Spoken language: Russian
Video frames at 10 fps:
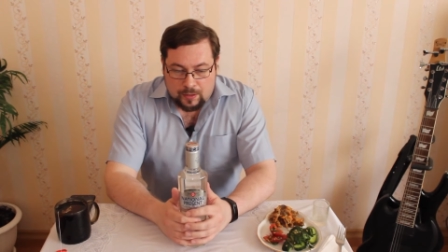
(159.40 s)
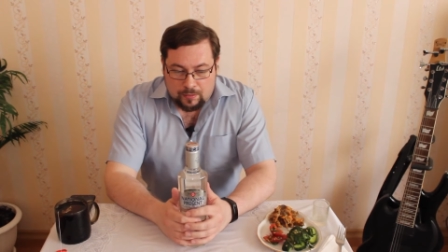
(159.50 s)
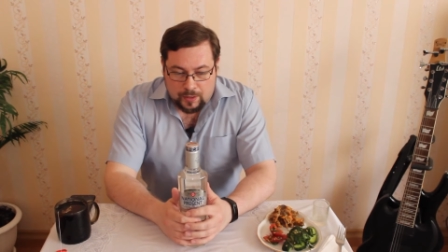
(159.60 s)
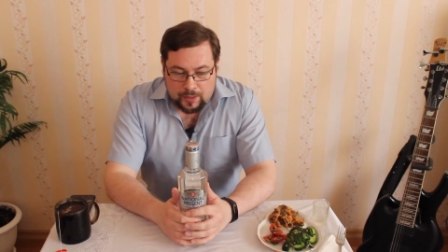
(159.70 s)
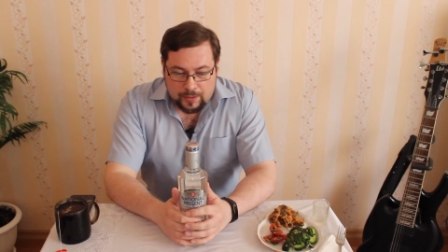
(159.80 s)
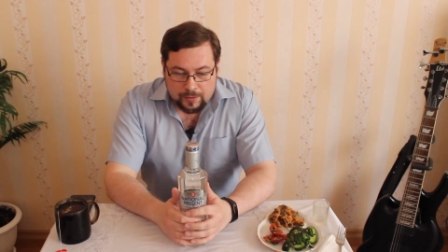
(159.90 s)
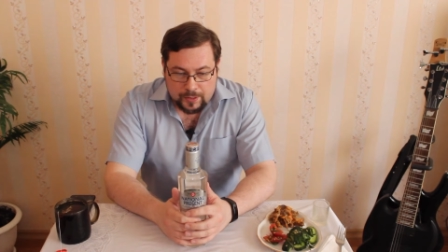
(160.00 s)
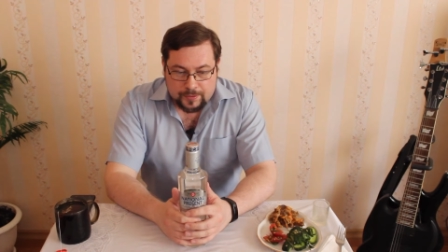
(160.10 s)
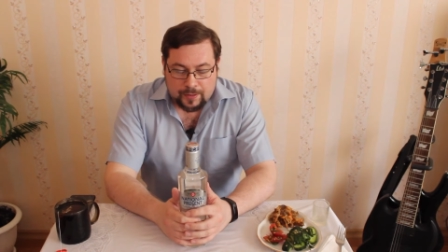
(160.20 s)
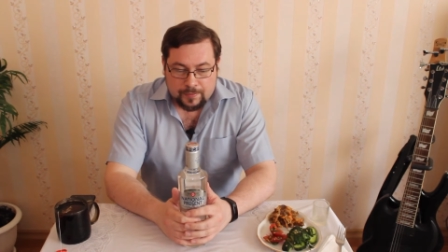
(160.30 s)
Ой,
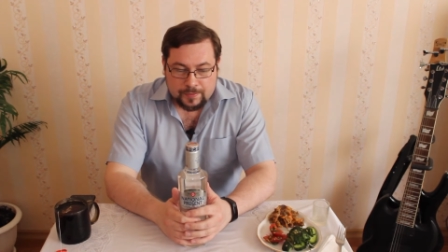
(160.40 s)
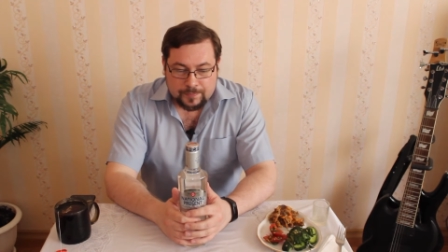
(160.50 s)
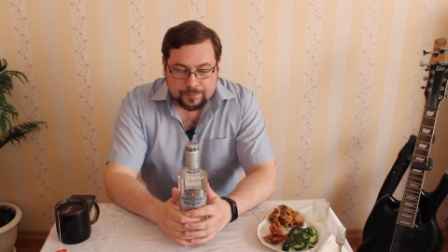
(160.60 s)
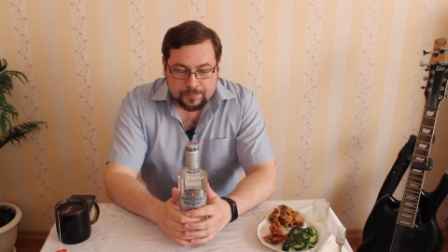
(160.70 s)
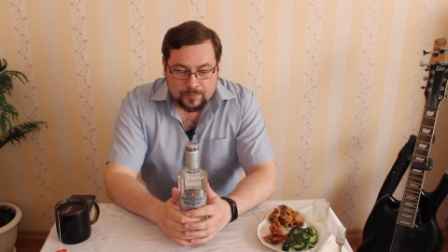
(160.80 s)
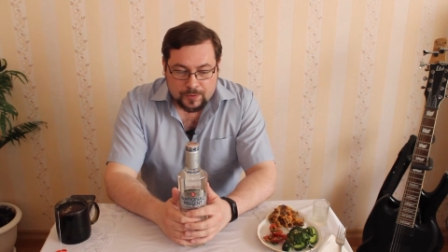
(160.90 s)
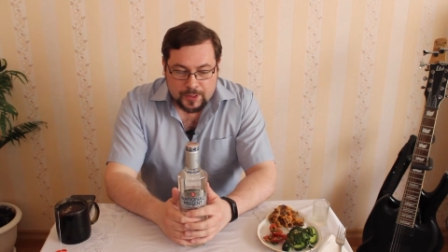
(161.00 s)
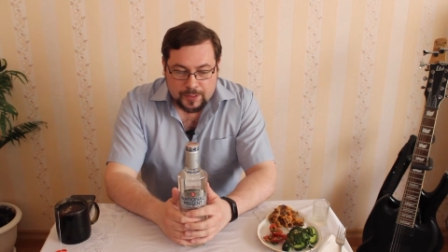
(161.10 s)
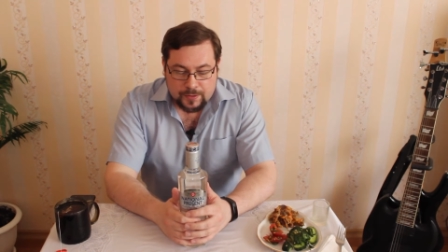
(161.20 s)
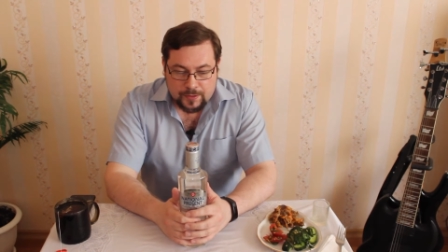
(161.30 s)
ладно,
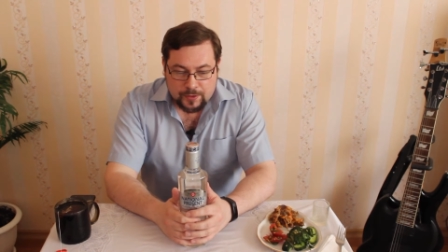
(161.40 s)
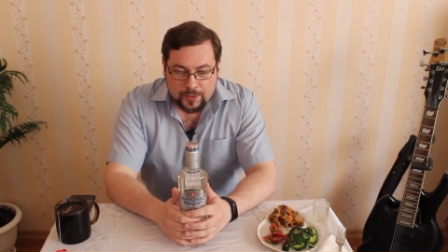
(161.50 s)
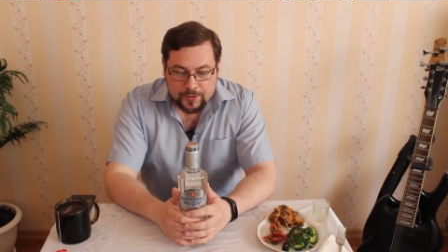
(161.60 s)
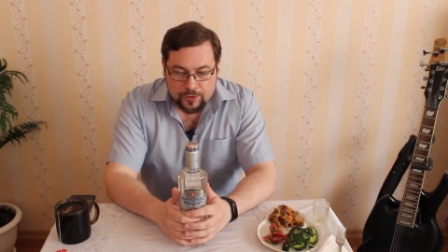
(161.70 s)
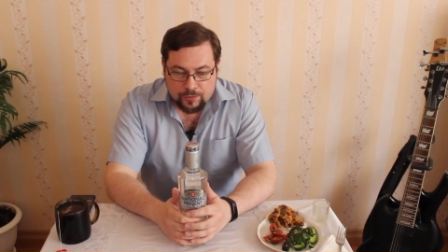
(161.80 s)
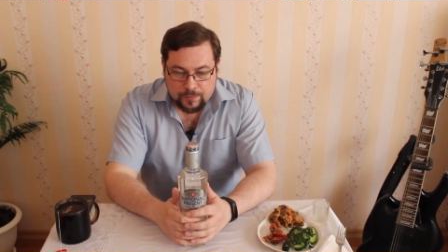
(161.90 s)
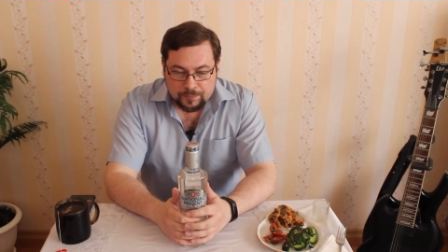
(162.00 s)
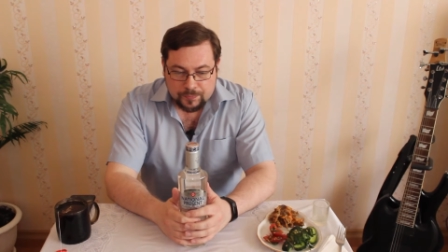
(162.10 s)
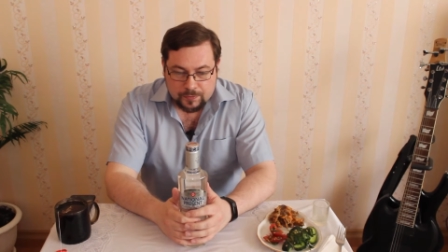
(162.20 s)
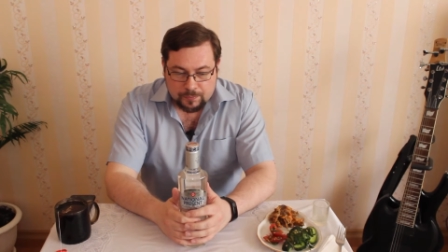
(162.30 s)
сайт есть, хорошо,
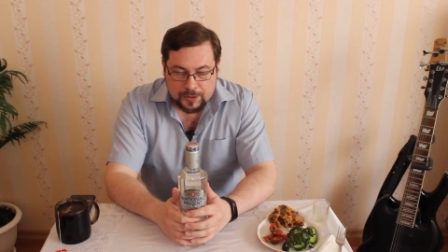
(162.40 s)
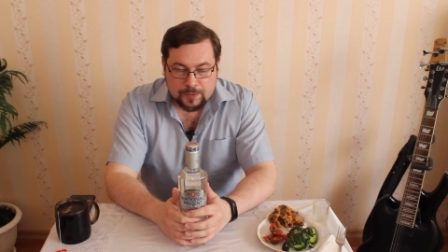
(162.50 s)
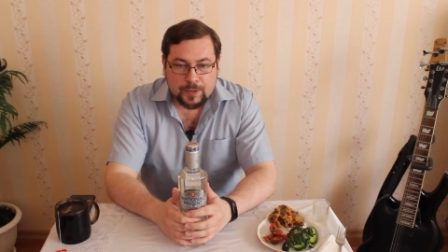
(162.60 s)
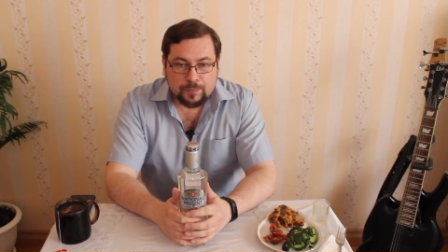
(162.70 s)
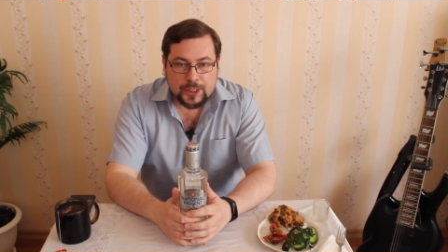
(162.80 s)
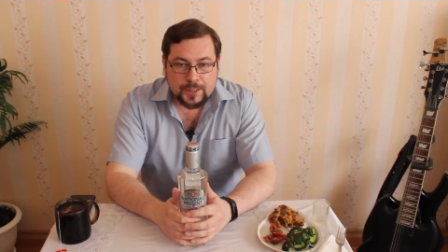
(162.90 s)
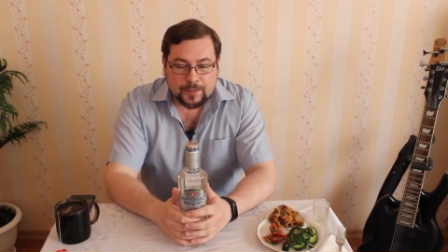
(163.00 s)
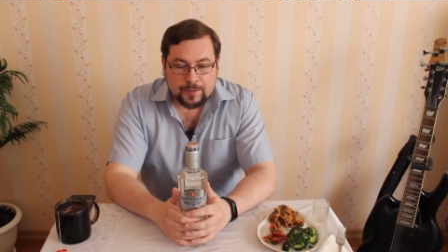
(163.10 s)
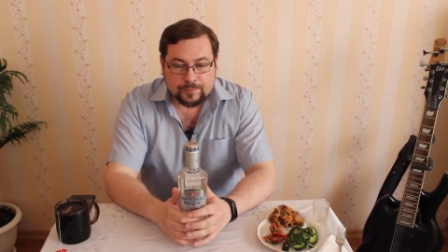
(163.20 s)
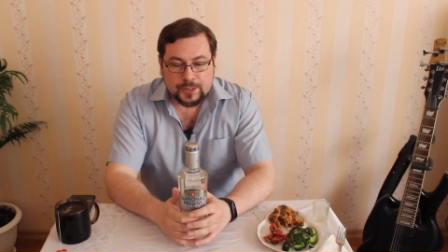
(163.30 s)
в принципе, описание
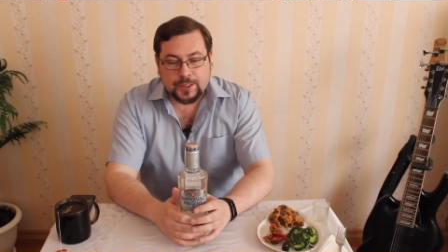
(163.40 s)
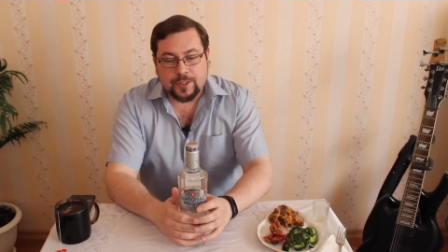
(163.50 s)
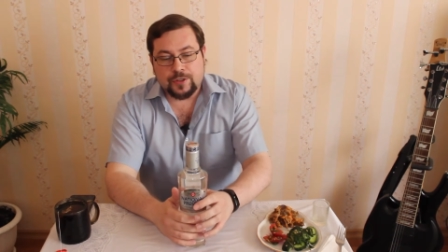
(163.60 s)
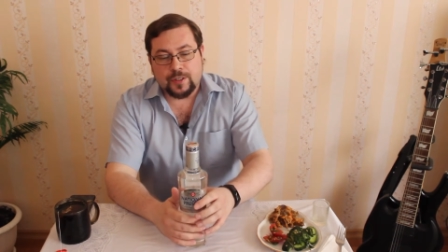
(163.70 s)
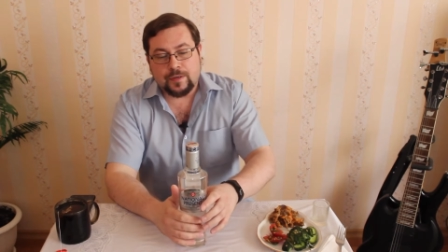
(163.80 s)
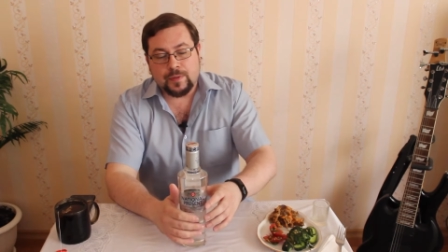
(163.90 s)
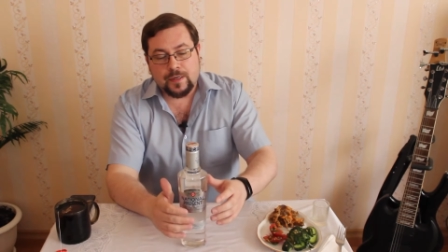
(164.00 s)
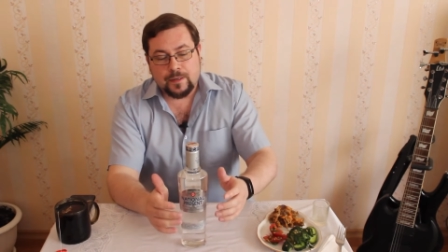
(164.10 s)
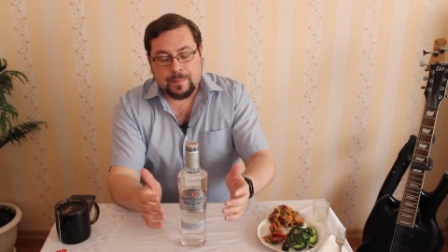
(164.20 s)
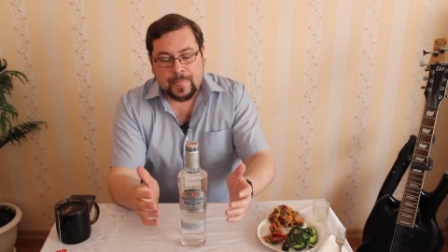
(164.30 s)
там достаточно
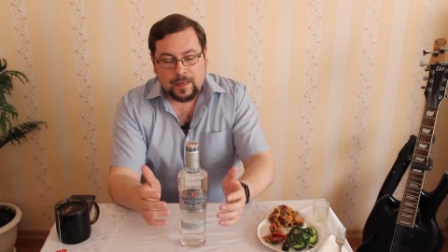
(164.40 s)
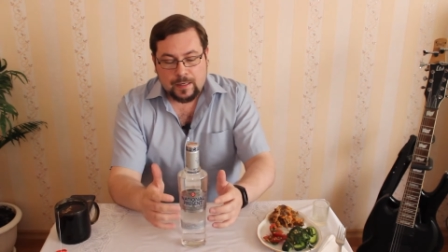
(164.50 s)
нормально.